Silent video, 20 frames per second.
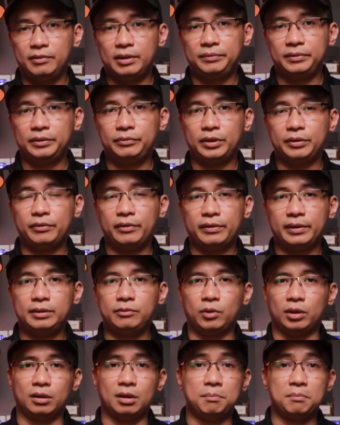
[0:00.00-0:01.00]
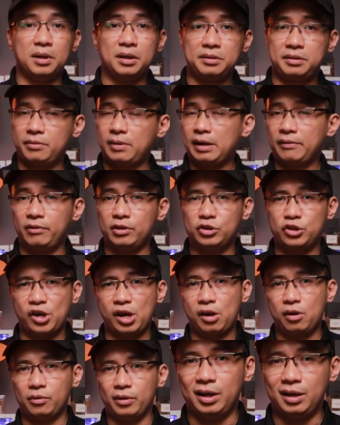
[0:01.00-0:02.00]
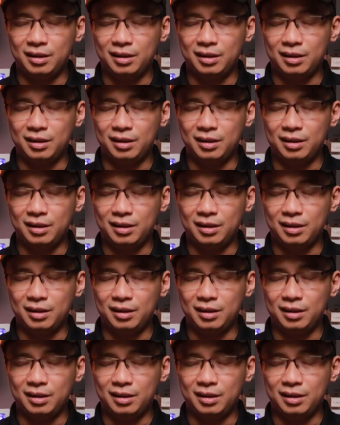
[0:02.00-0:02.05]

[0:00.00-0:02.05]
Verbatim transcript: vân vân vân hoặc là Mercer Ravageau.